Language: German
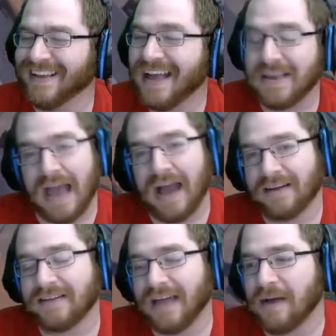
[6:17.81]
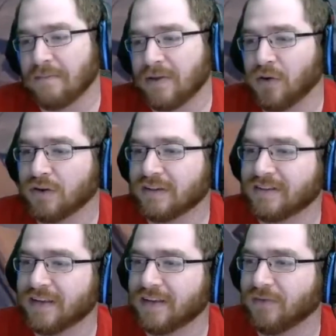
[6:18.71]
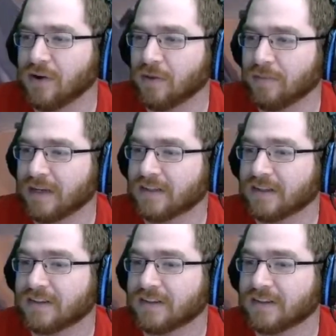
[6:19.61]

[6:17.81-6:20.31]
Ja, ah. ja, biologisch gesehen vollkommen richtig.